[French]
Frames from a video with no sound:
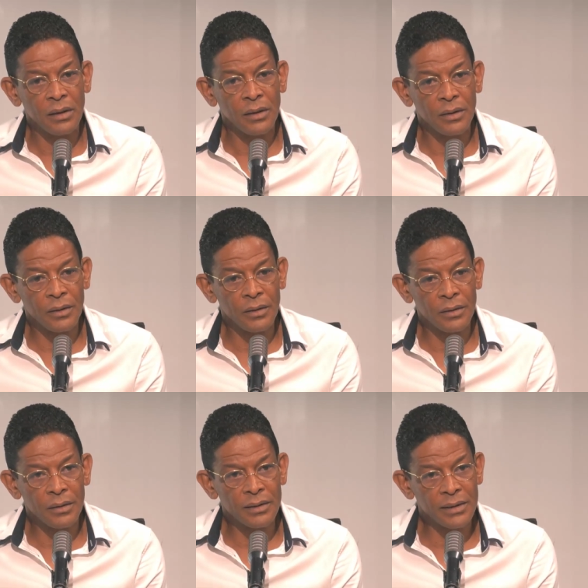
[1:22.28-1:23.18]

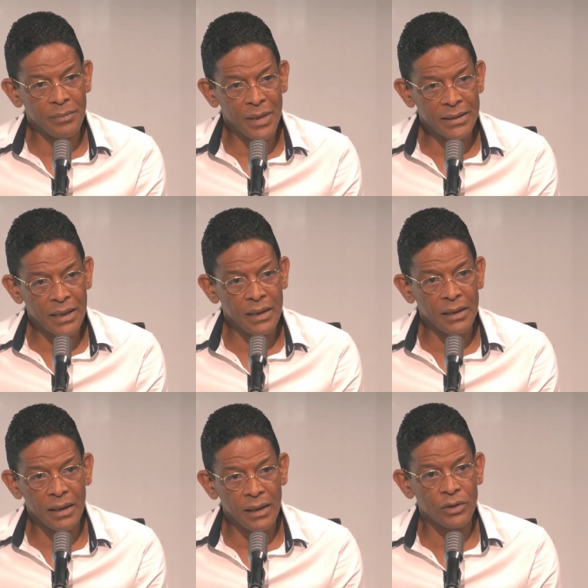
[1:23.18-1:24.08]
euh, dans cette bataille
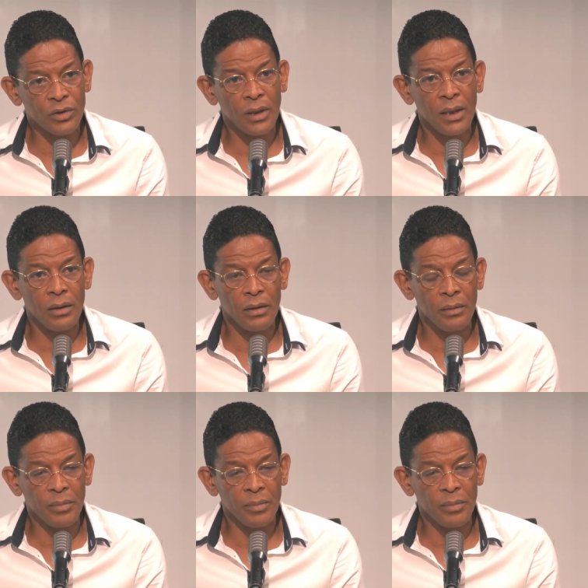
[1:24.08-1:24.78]
électorale euh,